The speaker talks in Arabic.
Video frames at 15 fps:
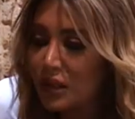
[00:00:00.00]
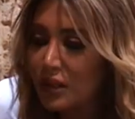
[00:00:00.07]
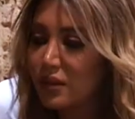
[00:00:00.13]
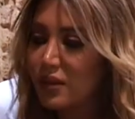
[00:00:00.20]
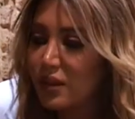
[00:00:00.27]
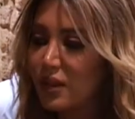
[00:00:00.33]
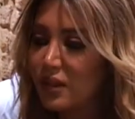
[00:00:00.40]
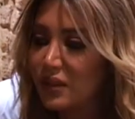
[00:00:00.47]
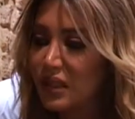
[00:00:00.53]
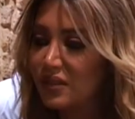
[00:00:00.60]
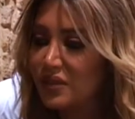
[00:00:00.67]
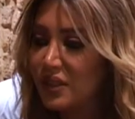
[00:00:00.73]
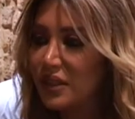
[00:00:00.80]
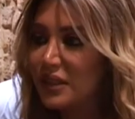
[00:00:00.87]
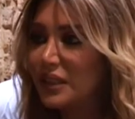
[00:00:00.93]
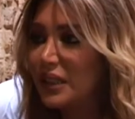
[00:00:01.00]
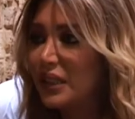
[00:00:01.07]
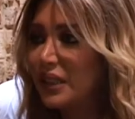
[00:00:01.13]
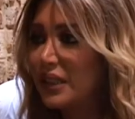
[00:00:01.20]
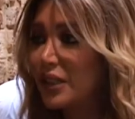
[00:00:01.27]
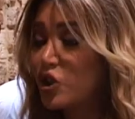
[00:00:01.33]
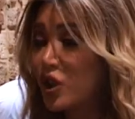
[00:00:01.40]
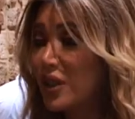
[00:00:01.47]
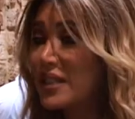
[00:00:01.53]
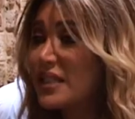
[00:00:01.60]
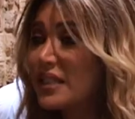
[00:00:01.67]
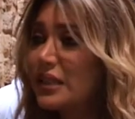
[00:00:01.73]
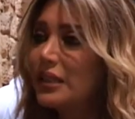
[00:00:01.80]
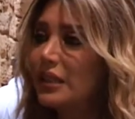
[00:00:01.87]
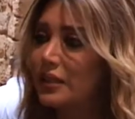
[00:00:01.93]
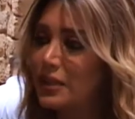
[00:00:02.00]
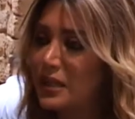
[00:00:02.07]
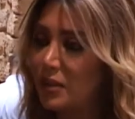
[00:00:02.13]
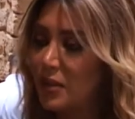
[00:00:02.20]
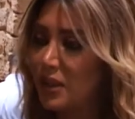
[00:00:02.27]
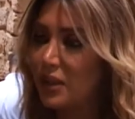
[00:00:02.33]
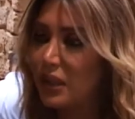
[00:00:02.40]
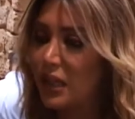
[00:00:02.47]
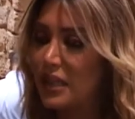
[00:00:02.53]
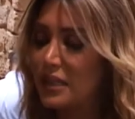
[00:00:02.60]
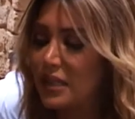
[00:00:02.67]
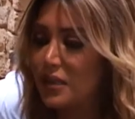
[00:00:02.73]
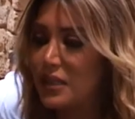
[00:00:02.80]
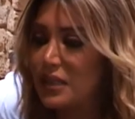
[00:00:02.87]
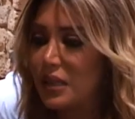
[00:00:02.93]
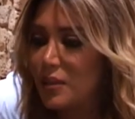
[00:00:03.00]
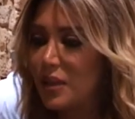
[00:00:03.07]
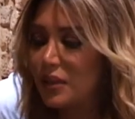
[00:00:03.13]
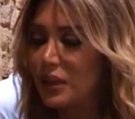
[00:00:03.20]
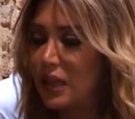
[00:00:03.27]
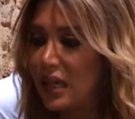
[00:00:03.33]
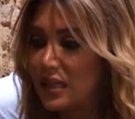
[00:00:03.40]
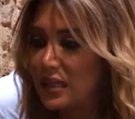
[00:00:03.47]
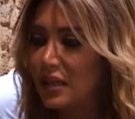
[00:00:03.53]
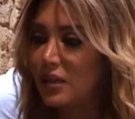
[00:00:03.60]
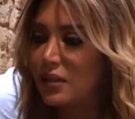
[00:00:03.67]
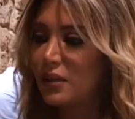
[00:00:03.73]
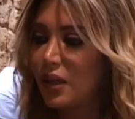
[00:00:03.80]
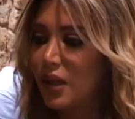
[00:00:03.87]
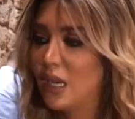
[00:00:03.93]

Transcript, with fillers: نقطة تلفتني هي شخصية سمير الحسن سمير الحسن